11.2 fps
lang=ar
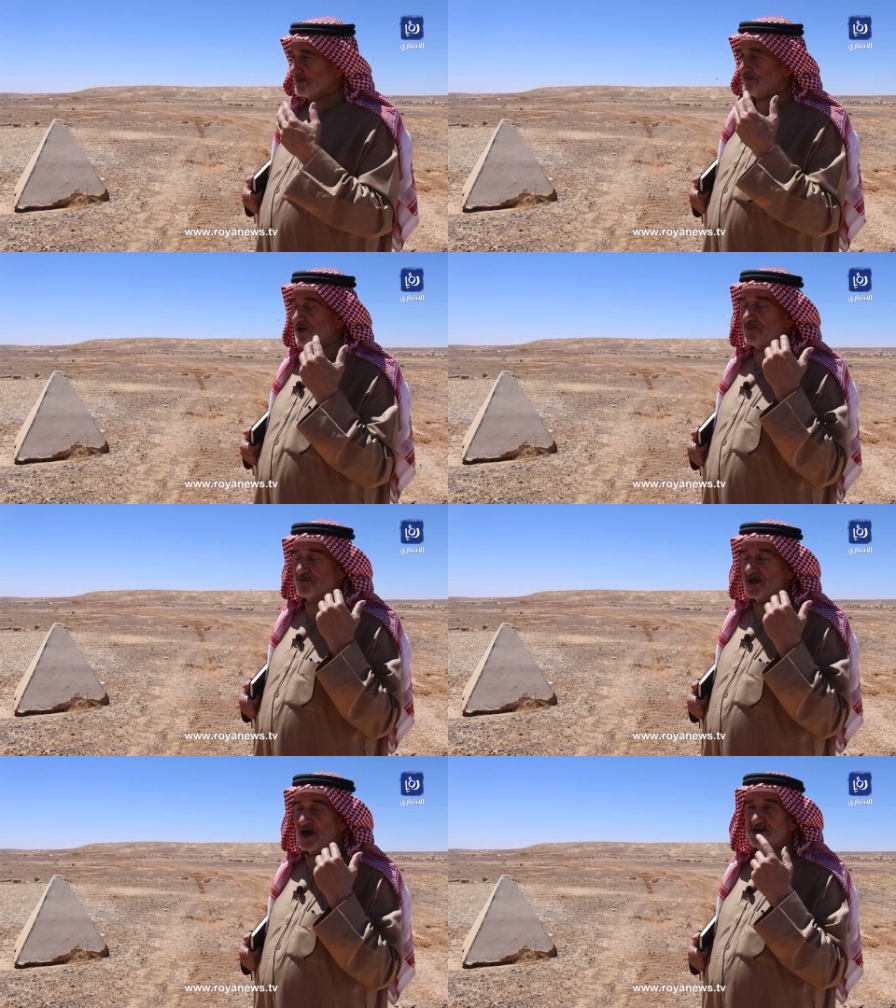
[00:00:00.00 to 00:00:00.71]
من
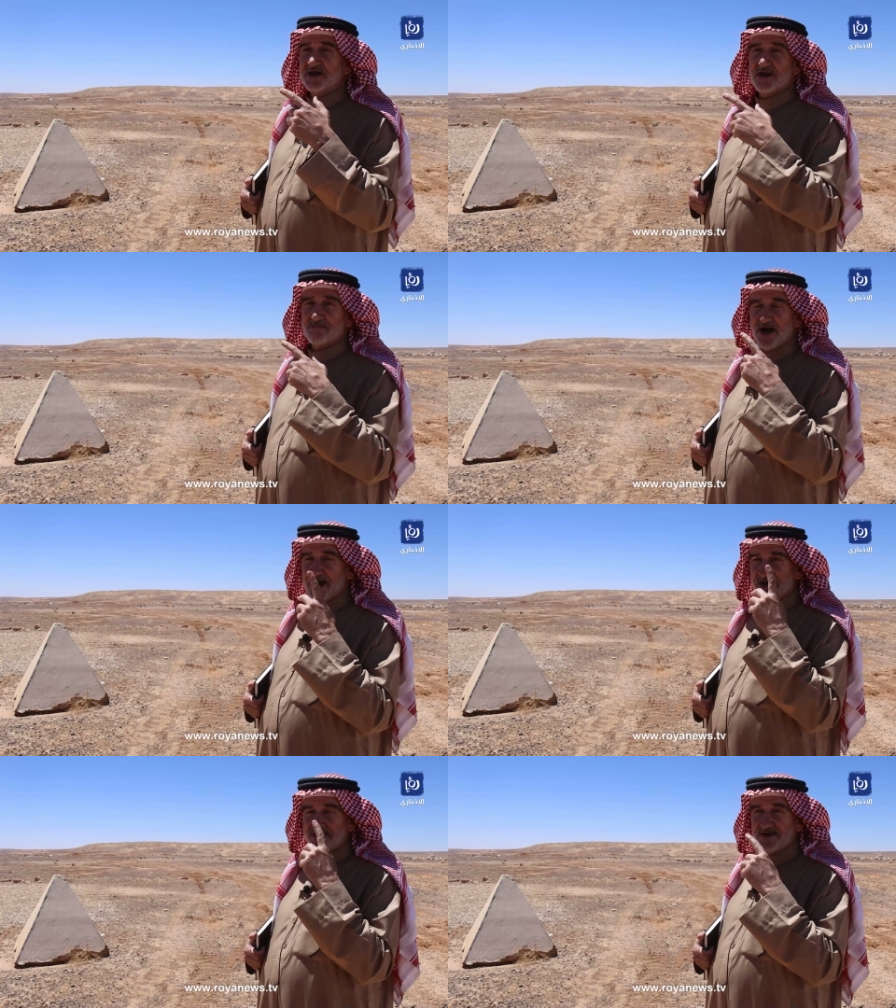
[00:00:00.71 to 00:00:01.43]
لبنان إلى
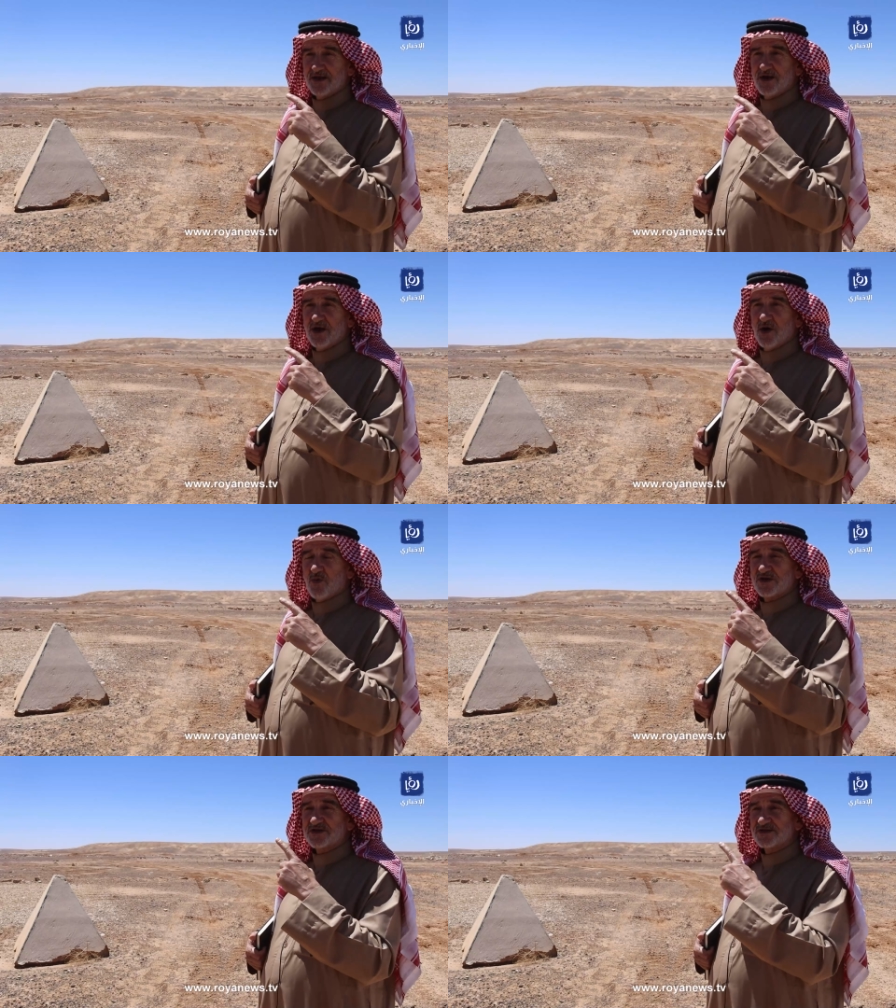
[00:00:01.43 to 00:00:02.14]
معان
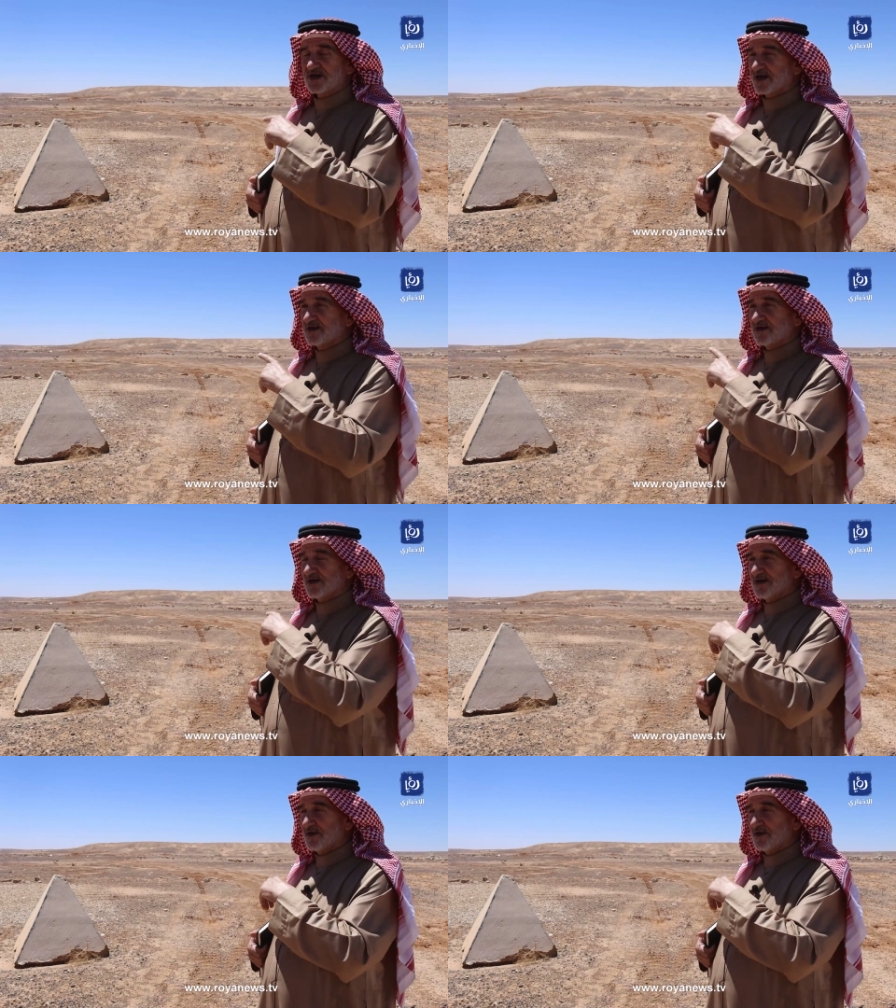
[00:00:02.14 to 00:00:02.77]
وتنتقل